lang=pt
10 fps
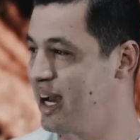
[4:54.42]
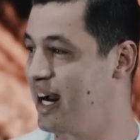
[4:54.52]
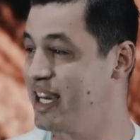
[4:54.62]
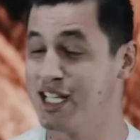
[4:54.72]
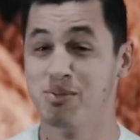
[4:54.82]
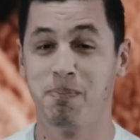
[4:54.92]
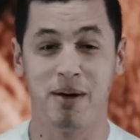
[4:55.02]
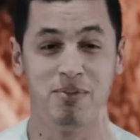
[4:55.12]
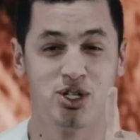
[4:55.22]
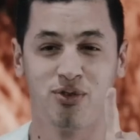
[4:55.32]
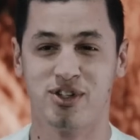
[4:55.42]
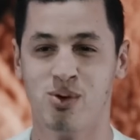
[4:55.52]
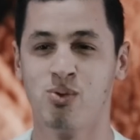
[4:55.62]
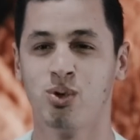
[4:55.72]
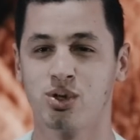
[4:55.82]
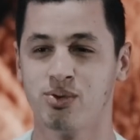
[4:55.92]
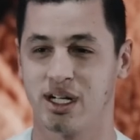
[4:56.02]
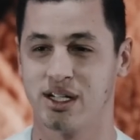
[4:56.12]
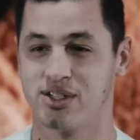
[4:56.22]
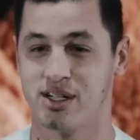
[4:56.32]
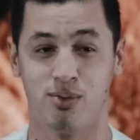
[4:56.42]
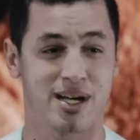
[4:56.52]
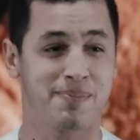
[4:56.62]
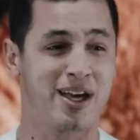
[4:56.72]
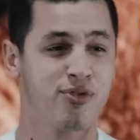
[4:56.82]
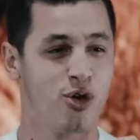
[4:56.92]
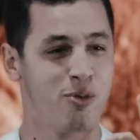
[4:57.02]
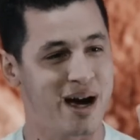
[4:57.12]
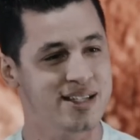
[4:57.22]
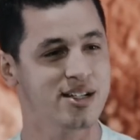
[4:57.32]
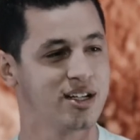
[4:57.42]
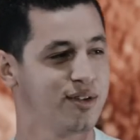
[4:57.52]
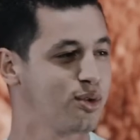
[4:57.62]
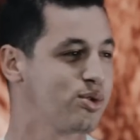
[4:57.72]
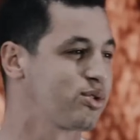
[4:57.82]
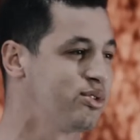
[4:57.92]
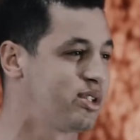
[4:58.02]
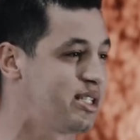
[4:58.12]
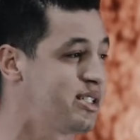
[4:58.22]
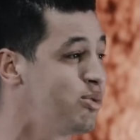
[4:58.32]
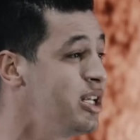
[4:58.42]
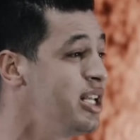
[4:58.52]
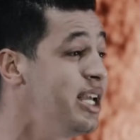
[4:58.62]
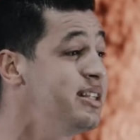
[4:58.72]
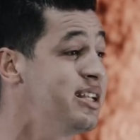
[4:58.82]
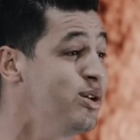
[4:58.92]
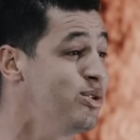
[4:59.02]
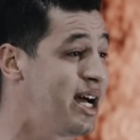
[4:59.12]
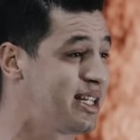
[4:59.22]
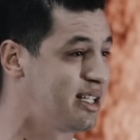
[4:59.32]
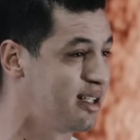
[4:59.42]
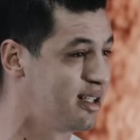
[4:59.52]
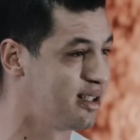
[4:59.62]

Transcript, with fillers: Aí eles me permitiram fazer um culto com tradução. Sabe o que foi o mais incrível do culto com tradução? Que ninguém entendeu nada.